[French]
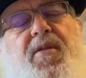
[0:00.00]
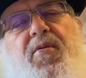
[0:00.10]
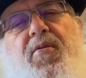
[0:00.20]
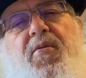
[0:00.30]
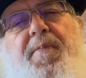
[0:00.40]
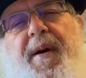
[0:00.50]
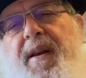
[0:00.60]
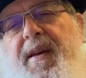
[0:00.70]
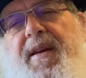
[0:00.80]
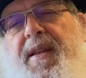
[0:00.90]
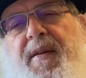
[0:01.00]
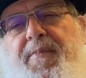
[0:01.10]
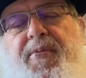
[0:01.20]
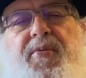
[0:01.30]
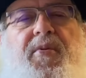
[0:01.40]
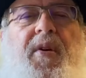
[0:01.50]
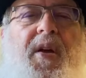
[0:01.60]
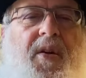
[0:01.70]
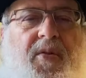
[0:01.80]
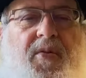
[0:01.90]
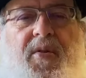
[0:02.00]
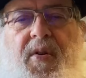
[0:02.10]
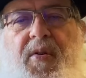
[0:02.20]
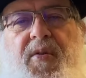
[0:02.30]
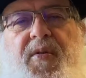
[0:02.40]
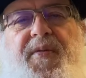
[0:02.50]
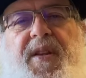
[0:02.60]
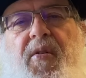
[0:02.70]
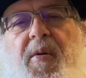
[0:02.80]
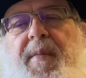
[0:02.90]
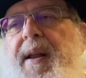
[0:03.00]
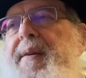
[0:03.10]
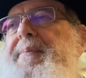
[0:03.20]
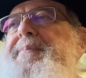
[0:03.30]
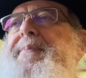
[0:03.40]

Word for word: de, parler, qui n'avaient plus une, vie normale.